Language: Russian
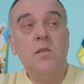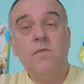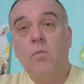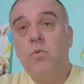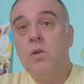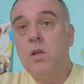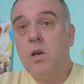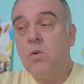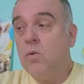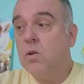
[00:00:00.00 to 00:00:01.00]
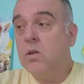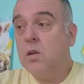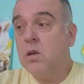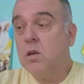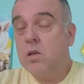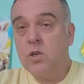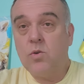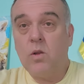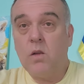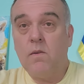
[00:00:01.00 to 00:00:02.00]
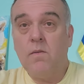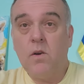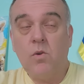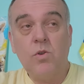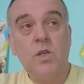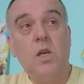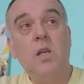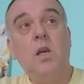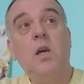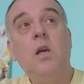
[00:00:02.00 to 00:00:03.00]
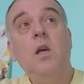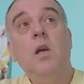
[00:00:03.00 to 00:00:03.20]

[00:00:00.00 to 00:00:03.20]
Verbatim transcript: свободная от тяжелого вооружения –